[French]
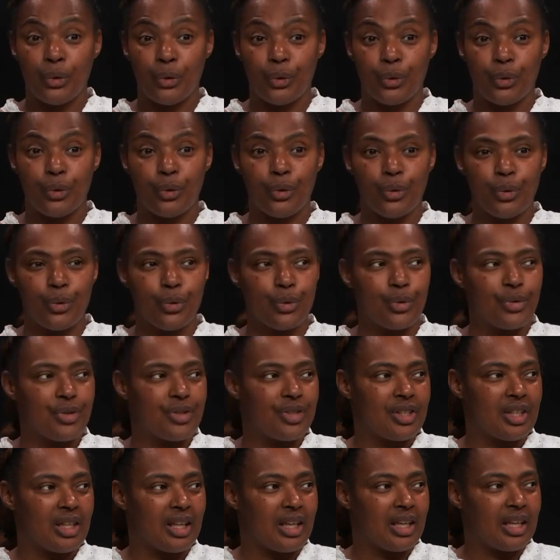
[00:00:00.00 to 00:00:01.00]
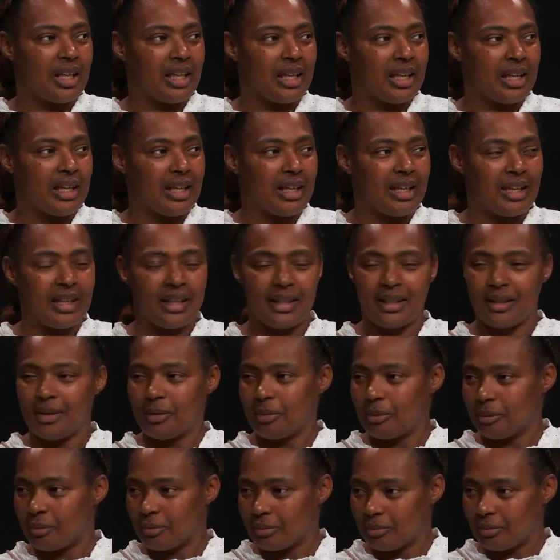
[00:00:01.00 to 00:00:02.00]
Ouh, c'est.
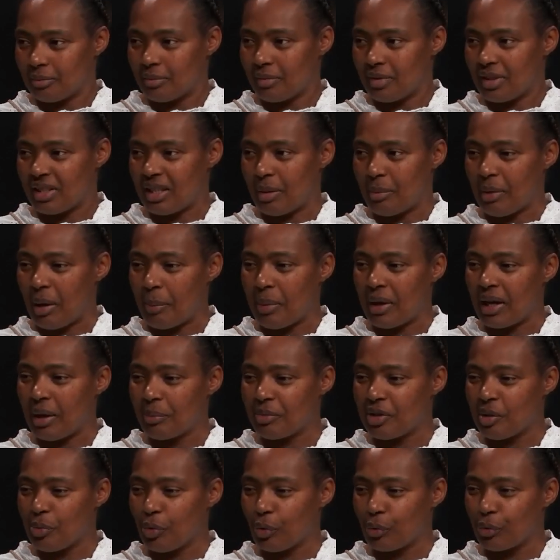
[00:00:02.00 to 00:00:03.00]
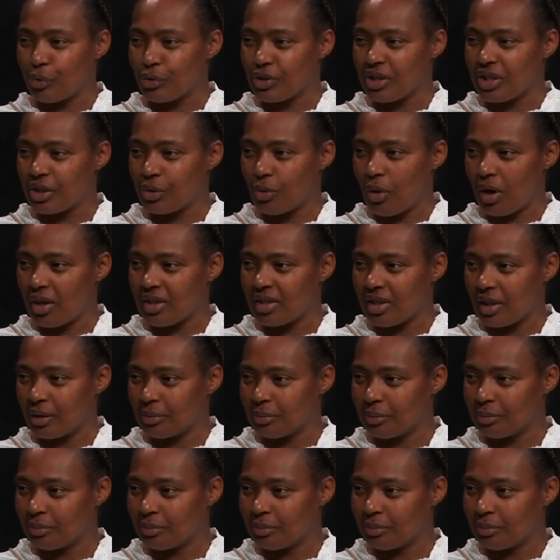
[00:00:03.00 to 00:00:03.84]
Ça me rappelle un petit peu mon histoire, ça.